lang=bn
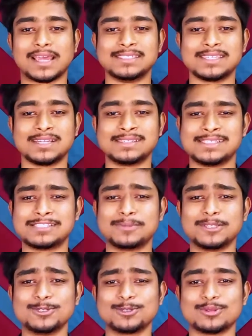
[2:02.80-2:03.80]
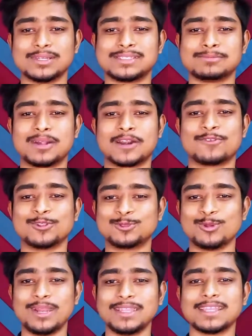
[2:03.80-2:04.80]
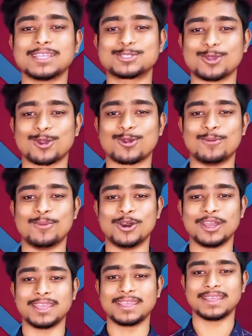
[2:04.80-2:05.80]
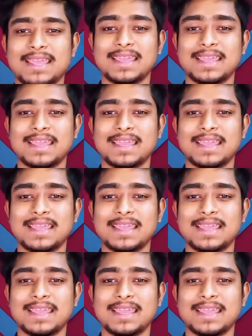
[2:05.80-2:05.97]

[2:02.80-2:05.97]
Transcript: সাইজের ডিসপ্লেযুক্ত স্মার্টফোন তৈরিতে সক্ষম হয়